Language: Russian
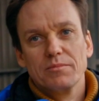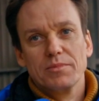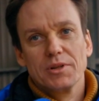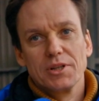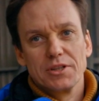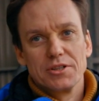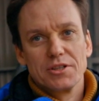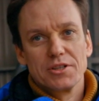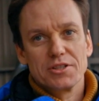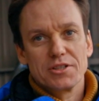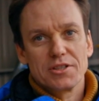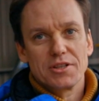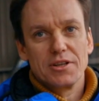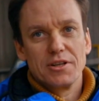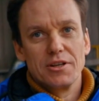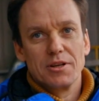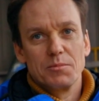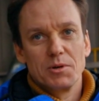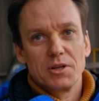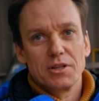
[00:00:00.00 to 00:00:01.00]
была даже
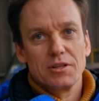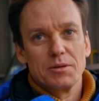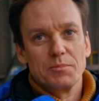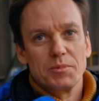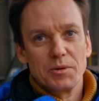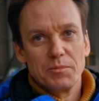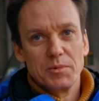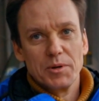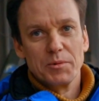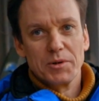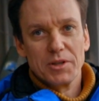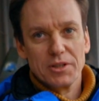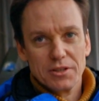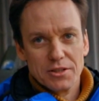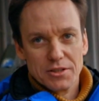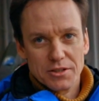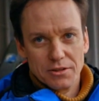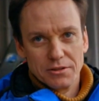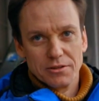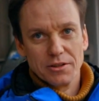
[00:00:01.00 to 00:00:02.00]
скорее обратная проблема, когда я
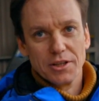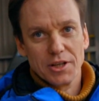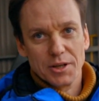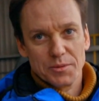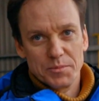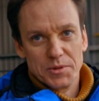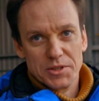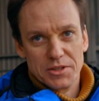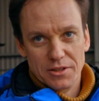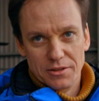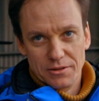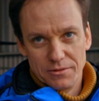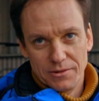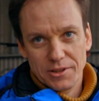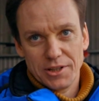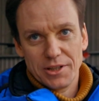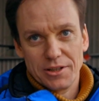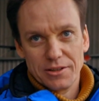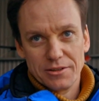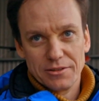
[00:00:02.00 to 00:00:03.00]
сел на
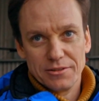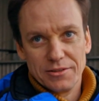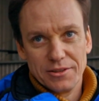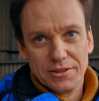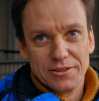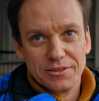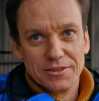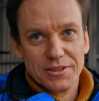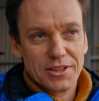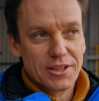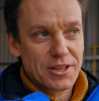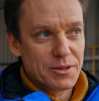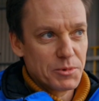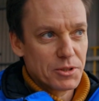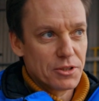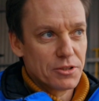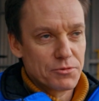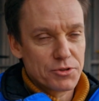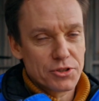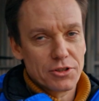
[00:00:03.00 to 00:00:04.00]
Як-52, я ногами
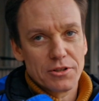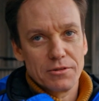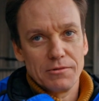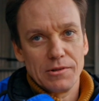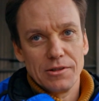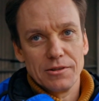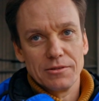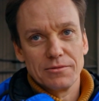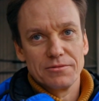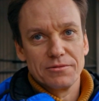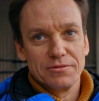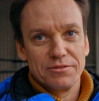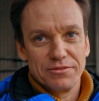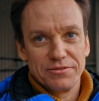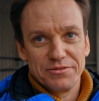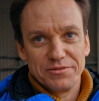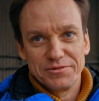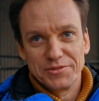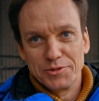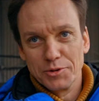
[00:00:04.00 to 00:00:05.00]
там шаровал
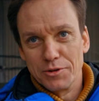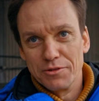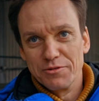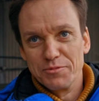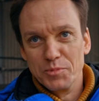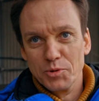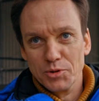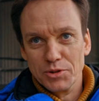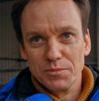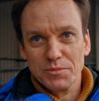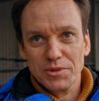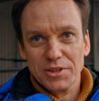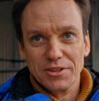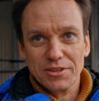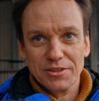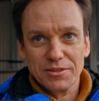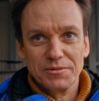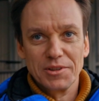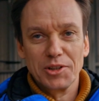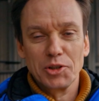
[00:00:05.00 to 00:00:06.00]
только в путь. Меня
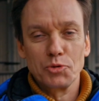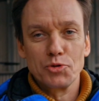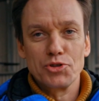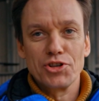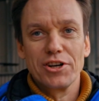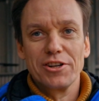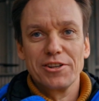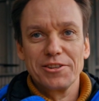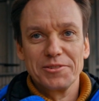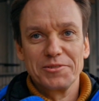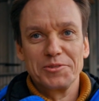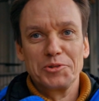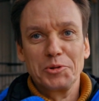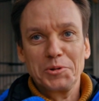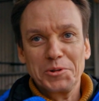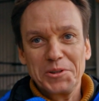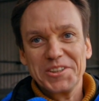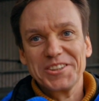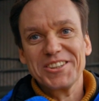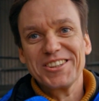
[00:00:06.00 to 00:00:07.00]
отучали
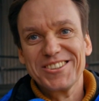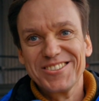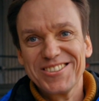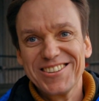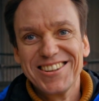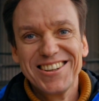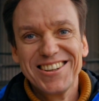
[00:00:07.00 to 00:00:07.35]
долго от этого.